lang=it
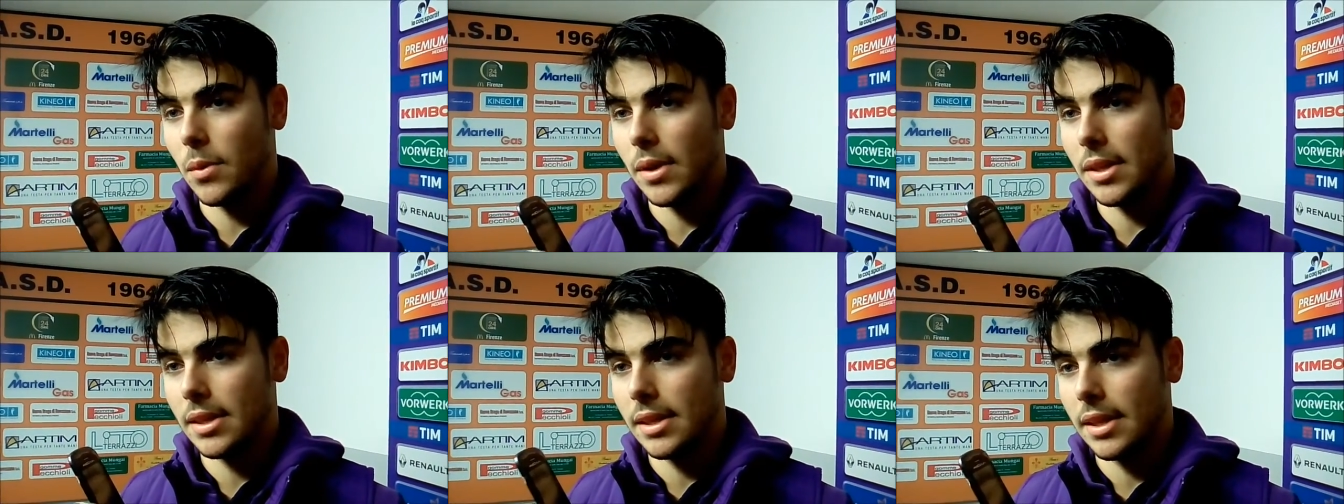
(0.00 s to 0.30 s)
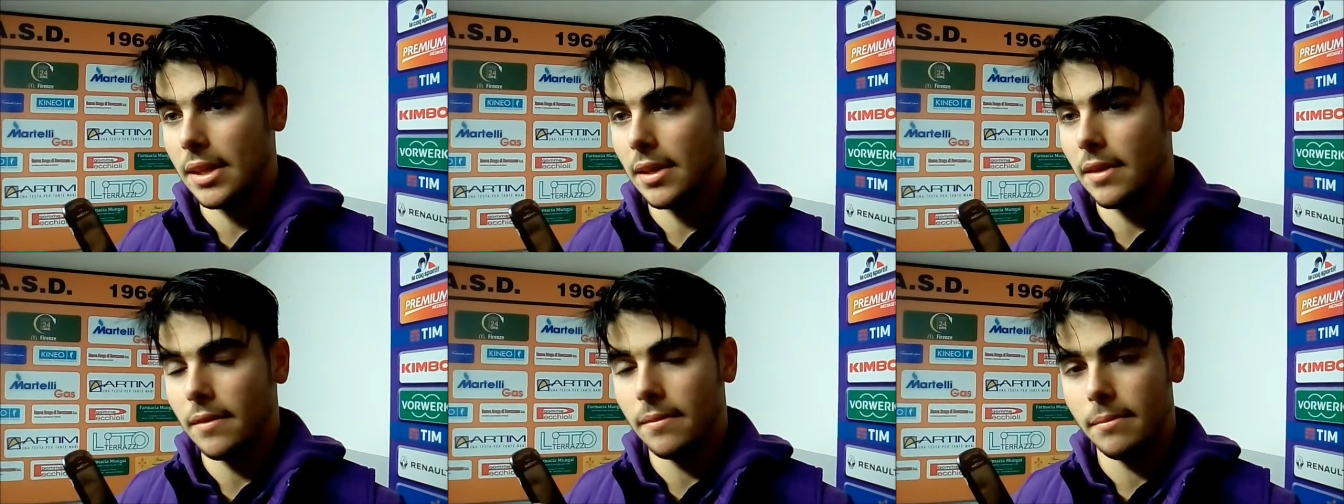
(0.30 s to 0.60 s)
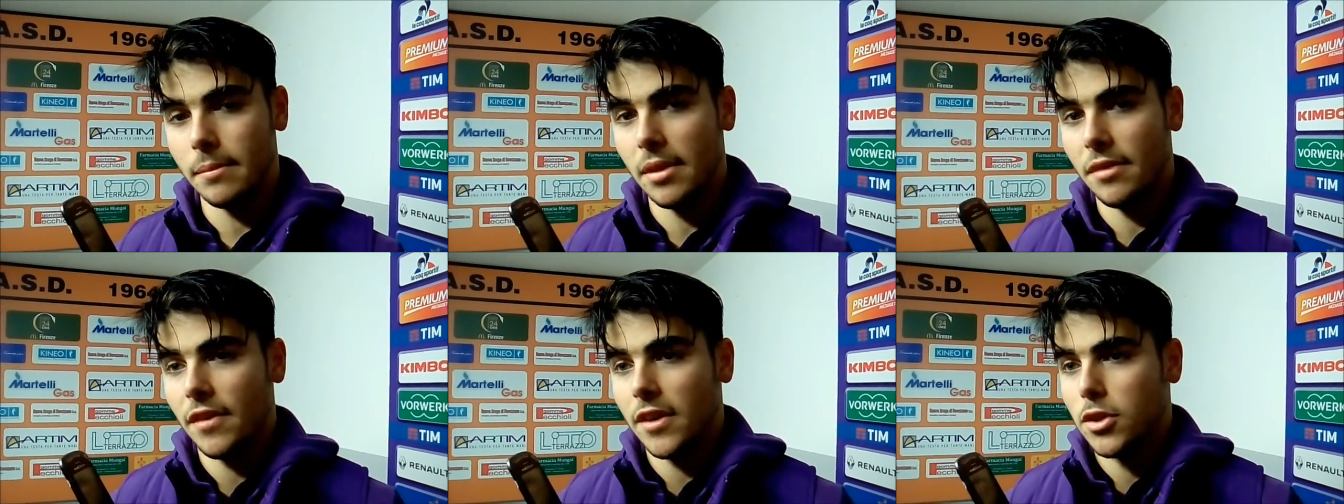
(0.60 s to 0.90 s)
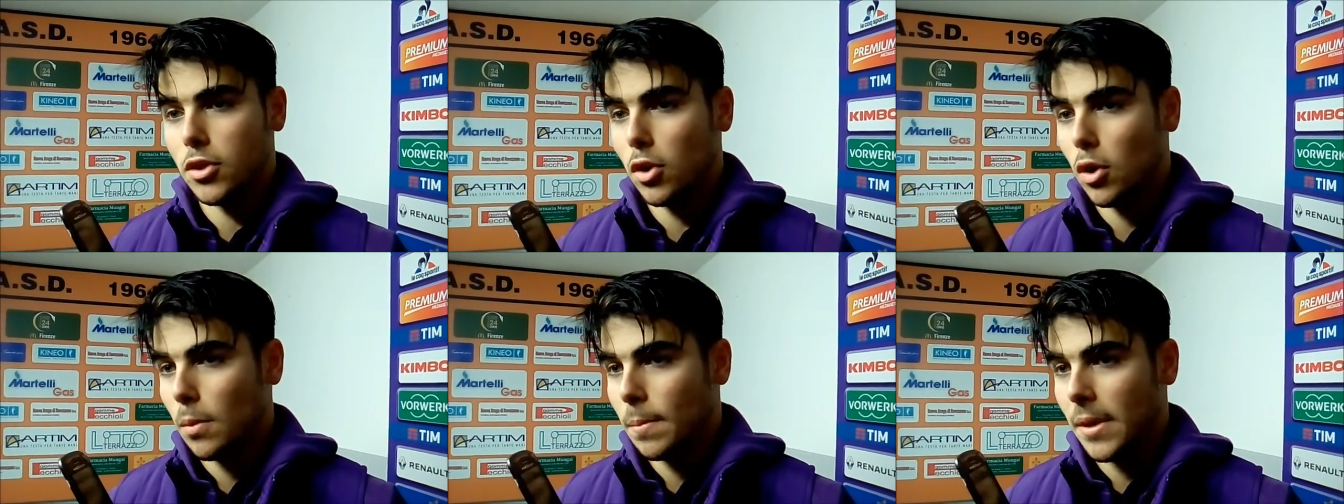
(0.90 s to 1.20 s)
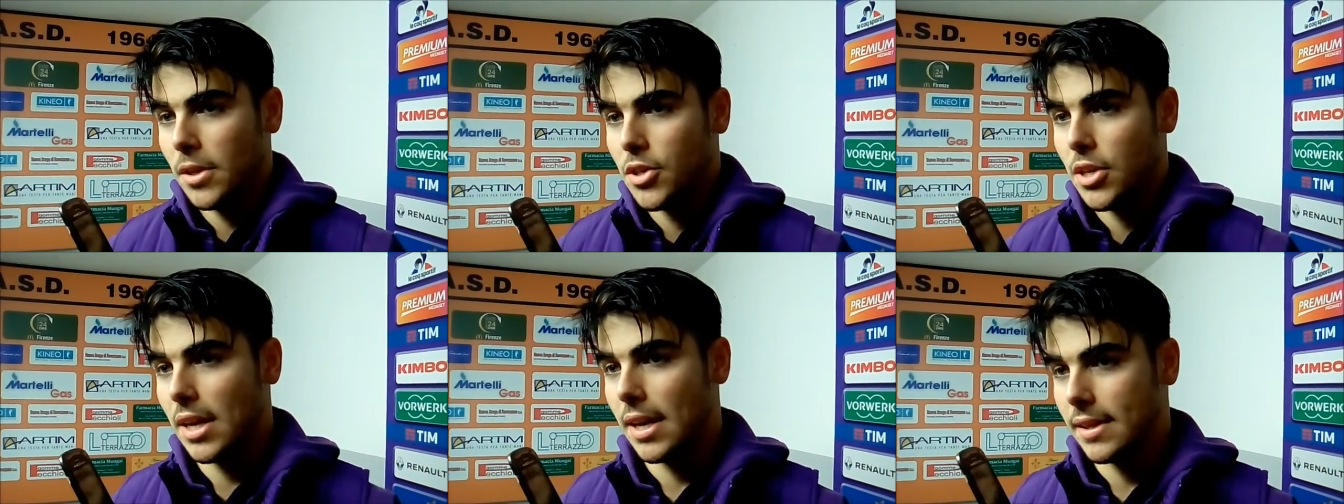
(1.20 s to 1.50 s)
quindi mi fa solo
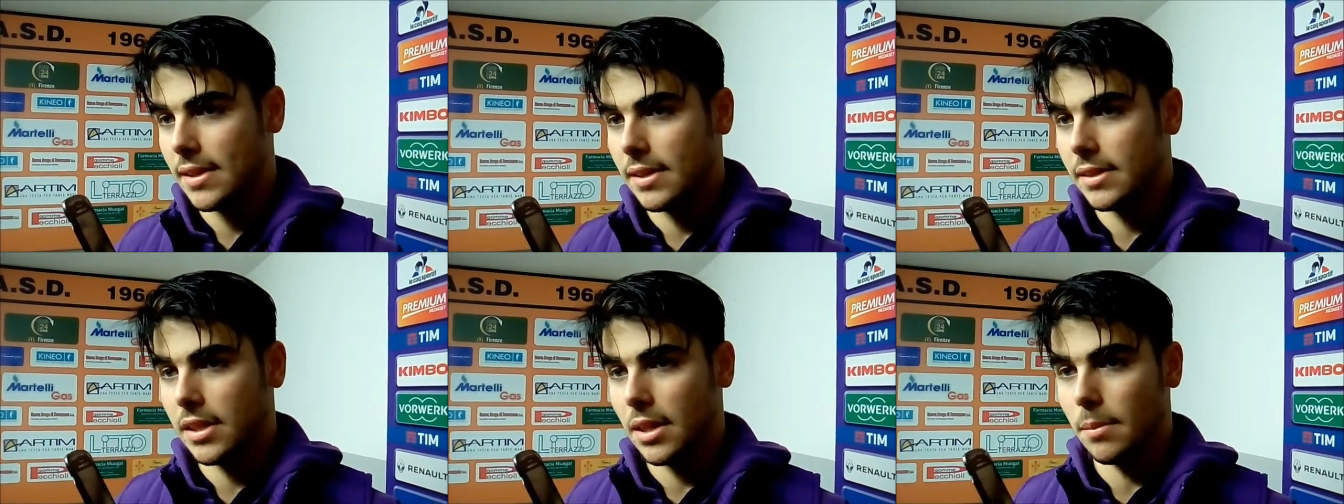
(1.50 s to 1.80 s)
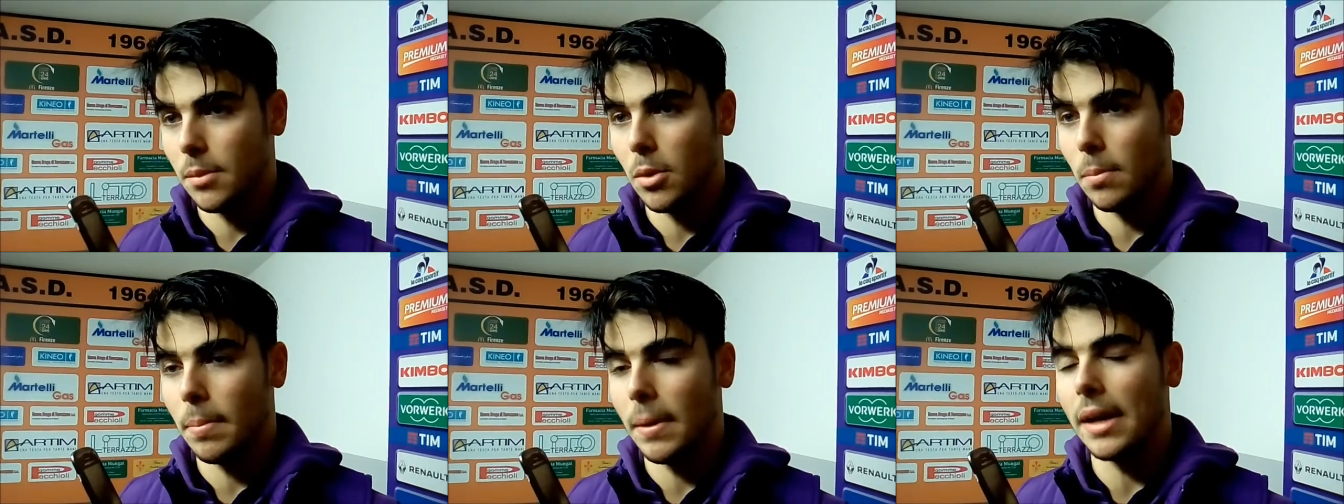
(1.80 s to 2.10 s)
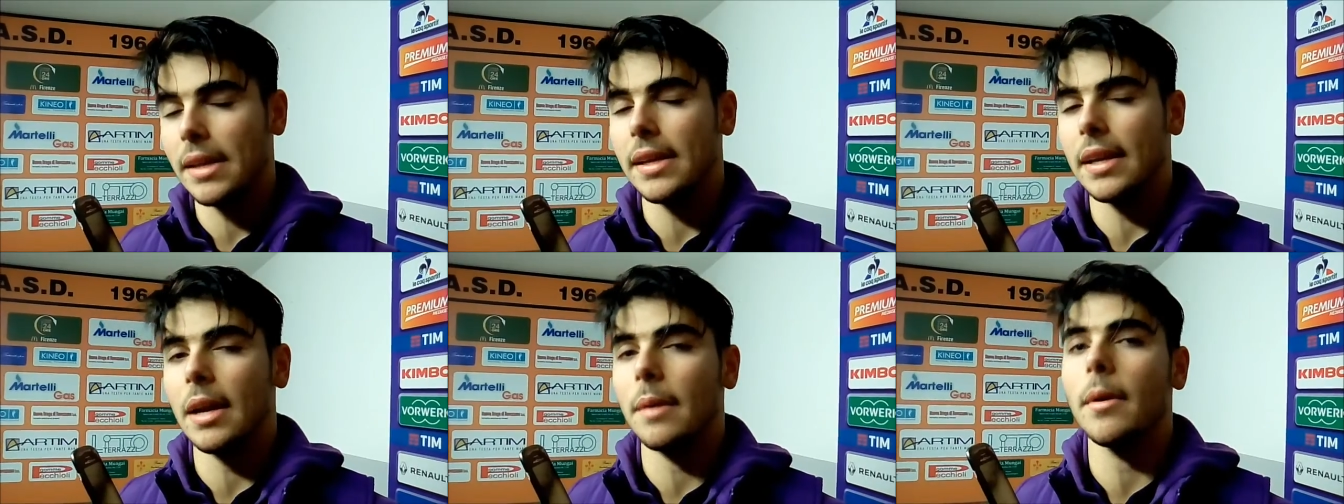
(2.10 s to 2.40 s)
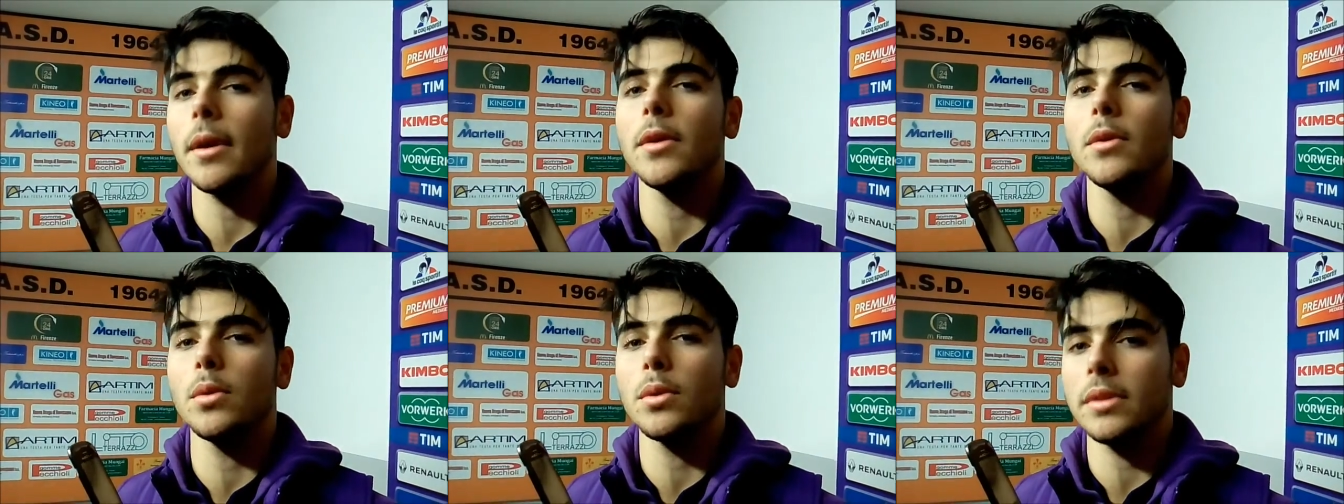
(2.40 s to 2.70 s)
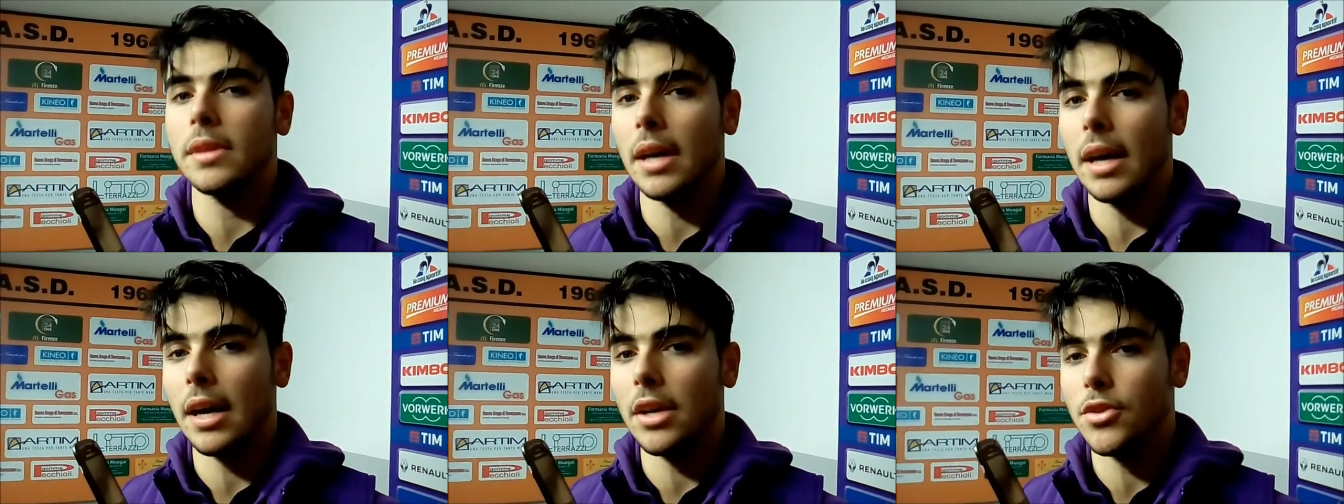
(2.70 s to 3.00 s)
piacere sentire mio padre che mi
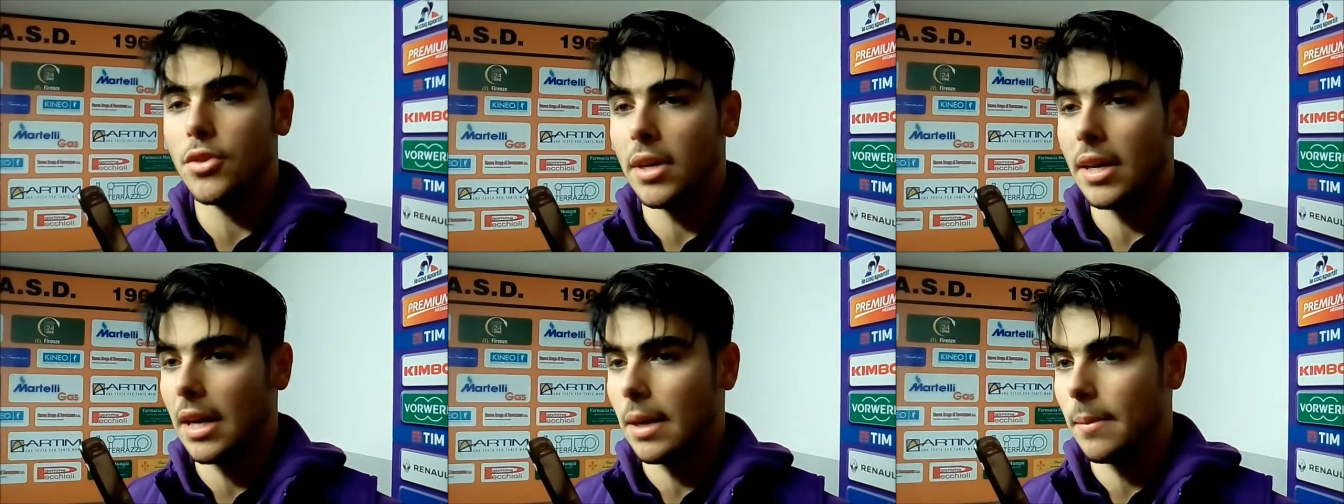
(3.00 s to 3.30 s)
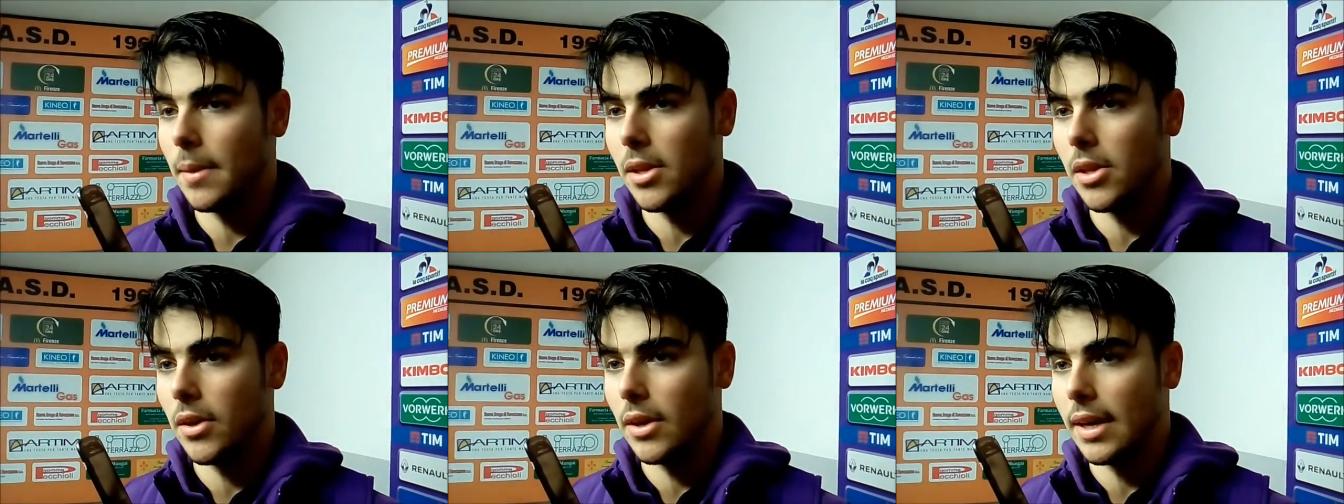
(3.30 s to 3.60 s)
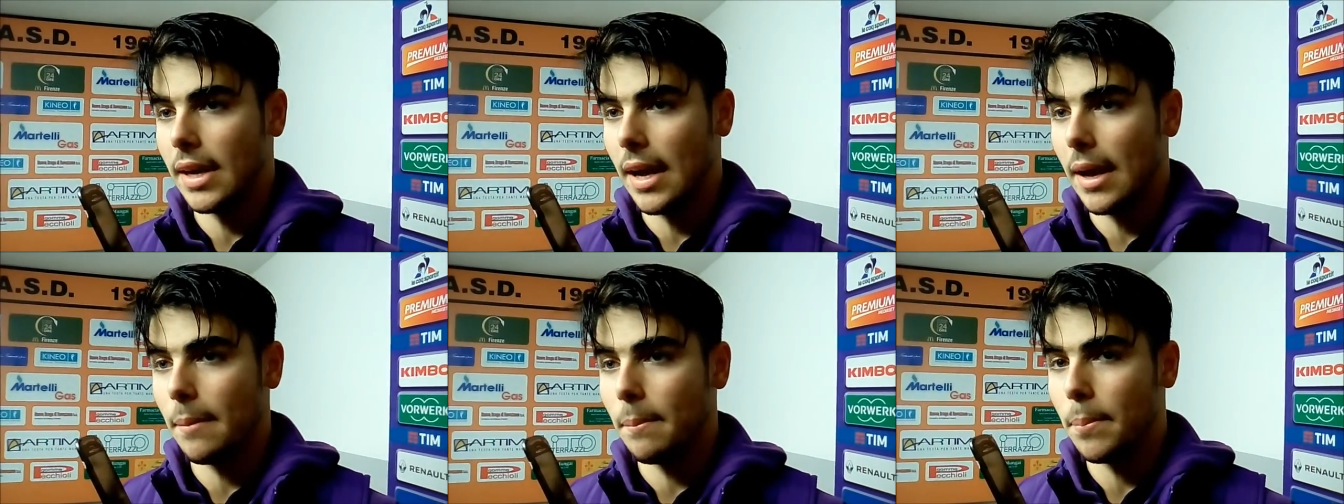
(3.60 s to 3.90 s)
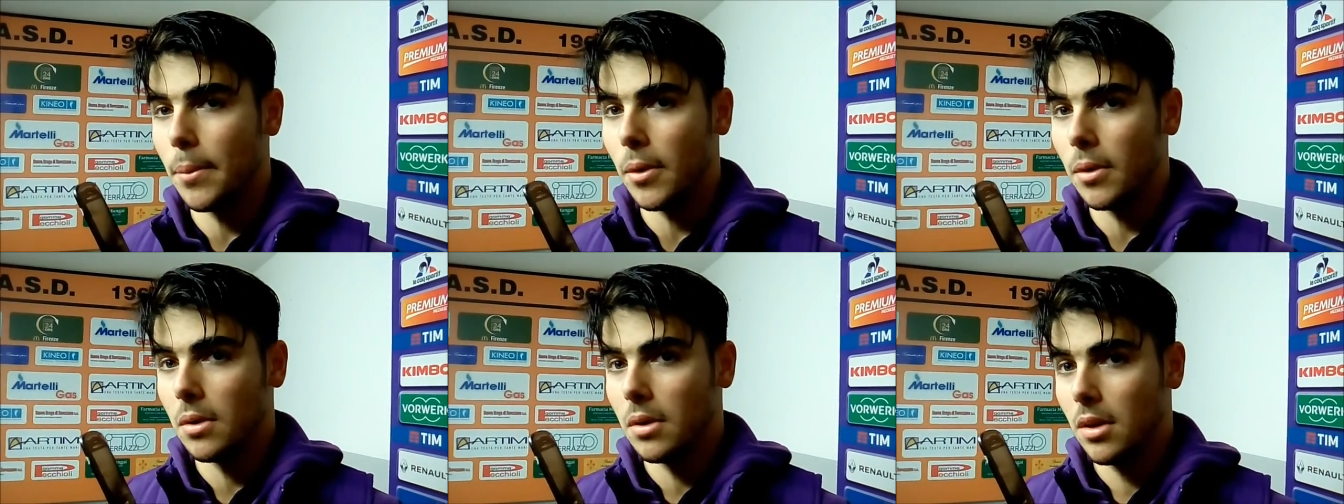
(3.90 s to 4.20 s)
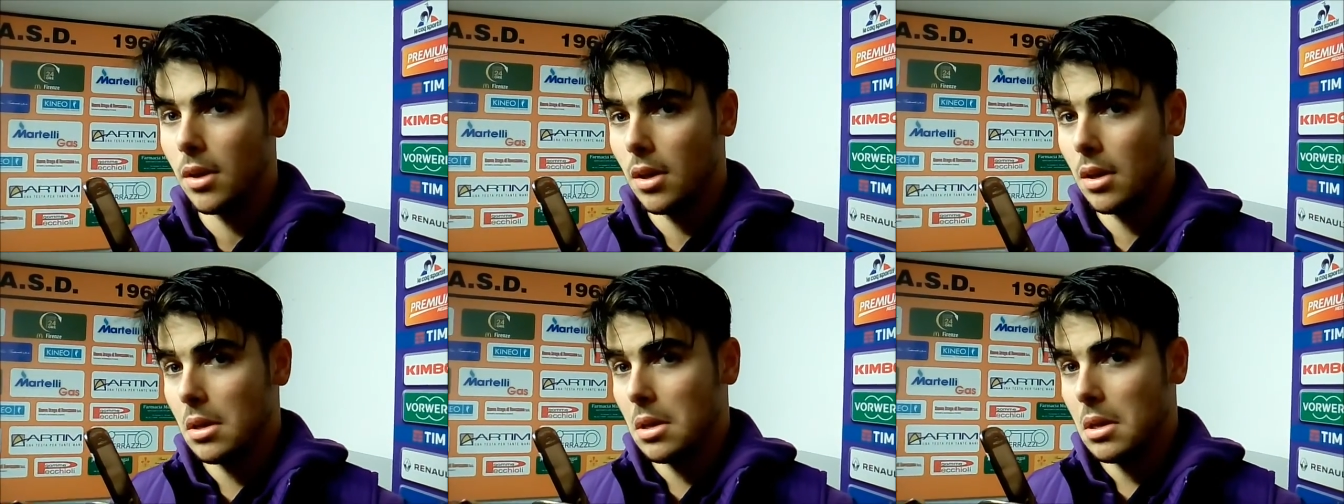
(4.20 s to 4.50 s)
aiuta a giocare meglio in campo.